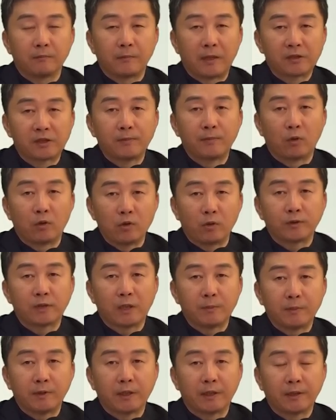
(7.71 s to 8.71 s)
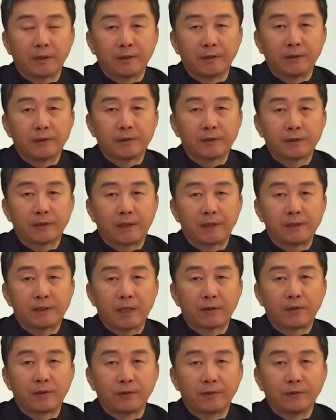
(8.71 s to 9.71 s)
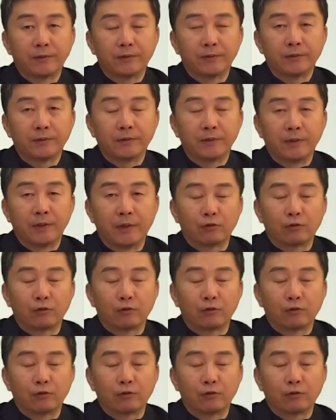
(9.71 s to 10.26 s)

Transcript: 말씀해 올리고자 합니다. 자, 이 사건은